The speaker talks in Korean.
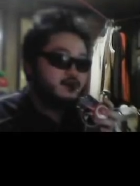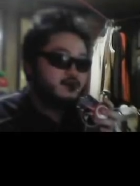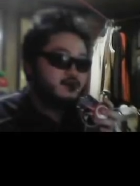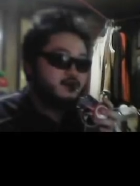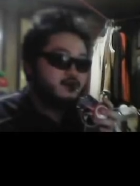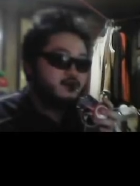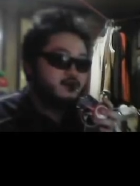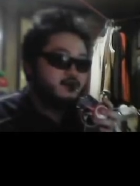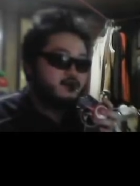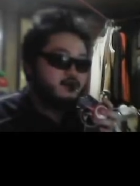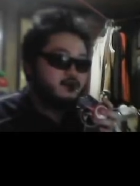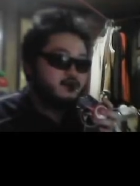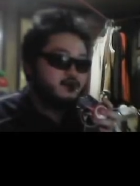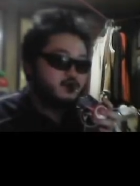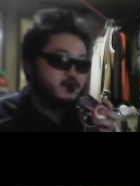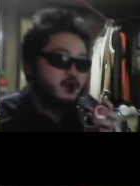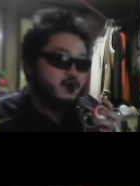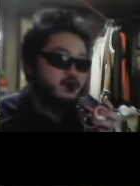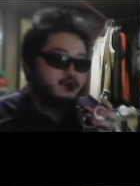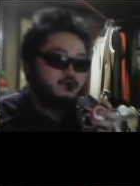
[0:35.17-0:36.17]
어,
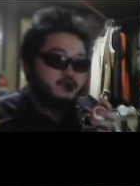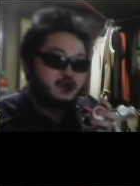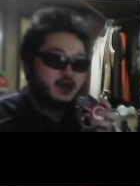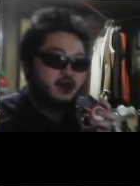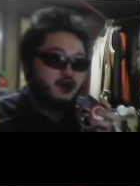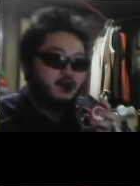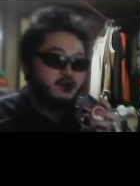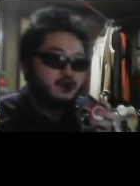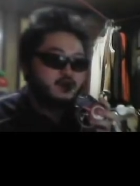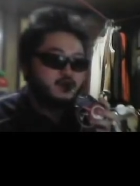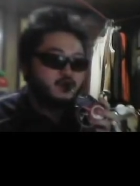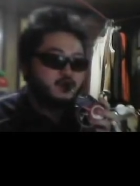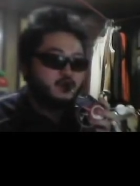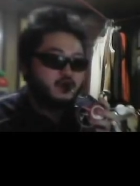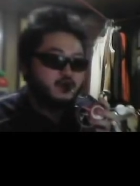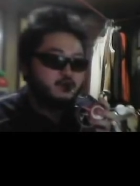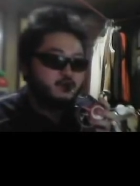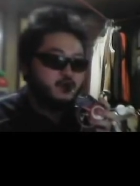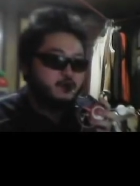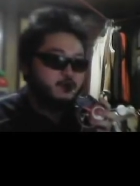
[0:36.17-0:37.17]
조금 제가 허리
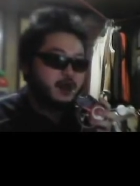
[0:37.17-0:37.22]
쪽이 뭐